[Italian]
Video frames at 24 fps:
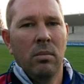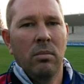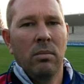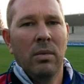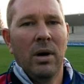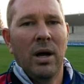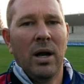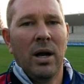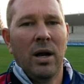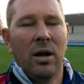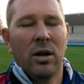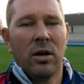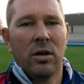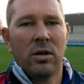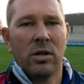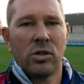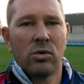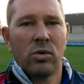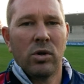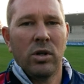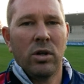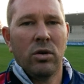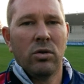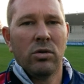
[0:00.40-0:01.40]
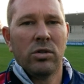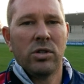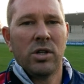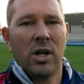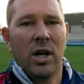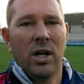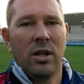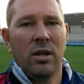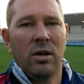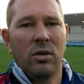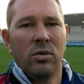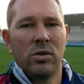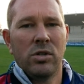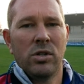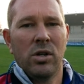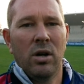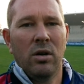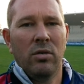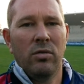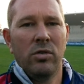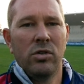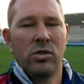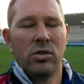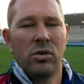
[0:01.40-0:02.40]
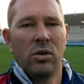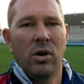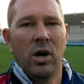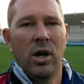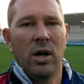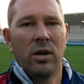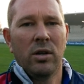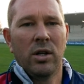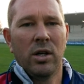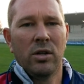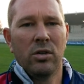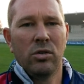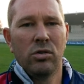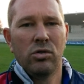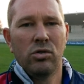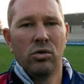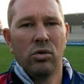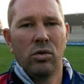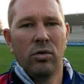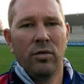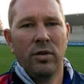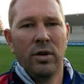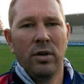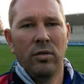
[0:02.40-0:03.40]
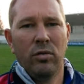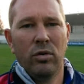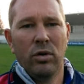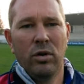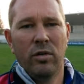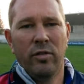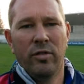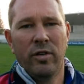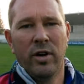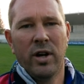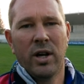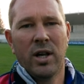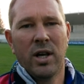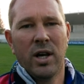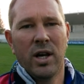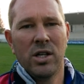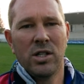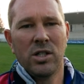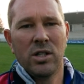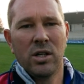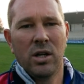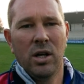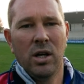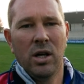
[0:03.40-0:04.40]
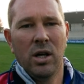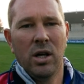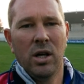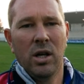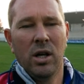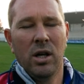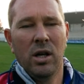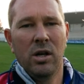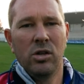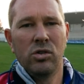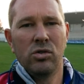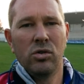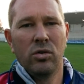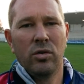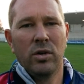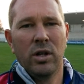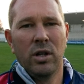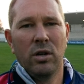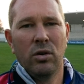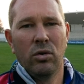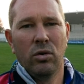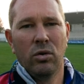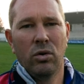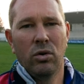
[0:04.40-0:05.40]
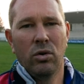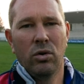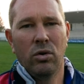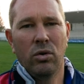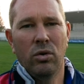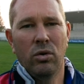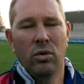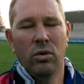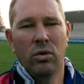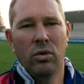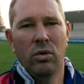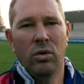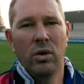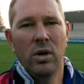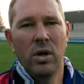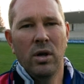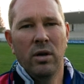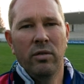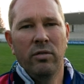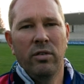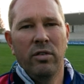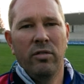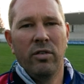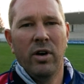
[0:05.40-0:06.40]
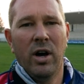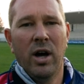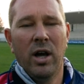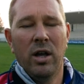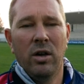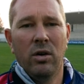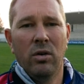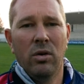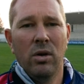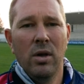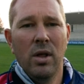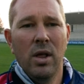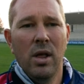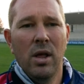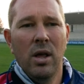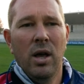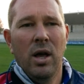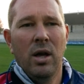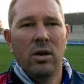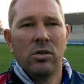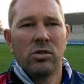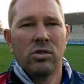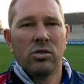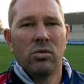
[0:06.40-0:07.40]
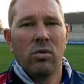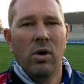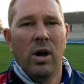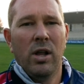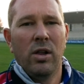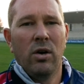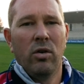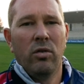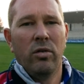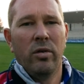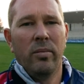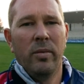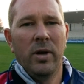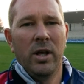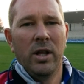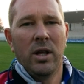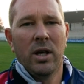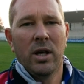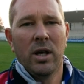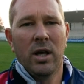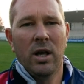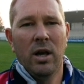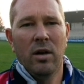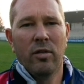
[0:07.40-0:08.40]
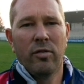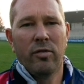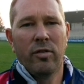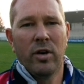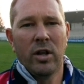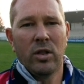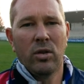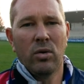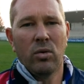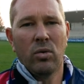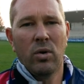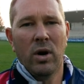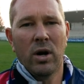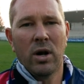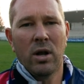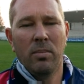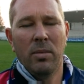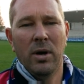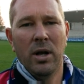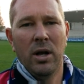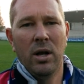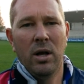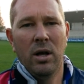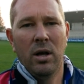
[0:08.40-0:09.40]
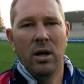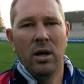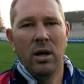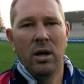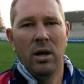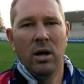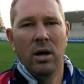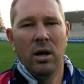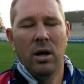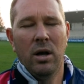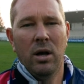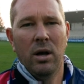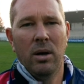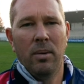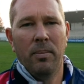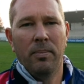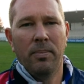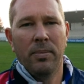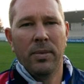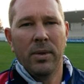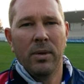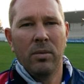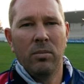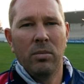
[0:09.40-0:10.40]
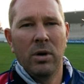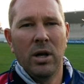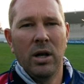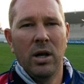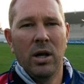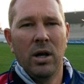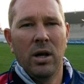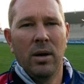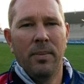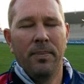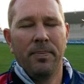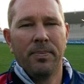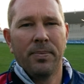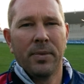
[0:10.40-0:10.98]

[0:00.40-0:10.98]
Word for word: Ma la squadra di Cocciati quest'anno, ha visto hanno tanto giovani, vogliono far crescere i giovani del loro vivaio. È una squadra ovviamente che ha fatto qualche bella, um, bella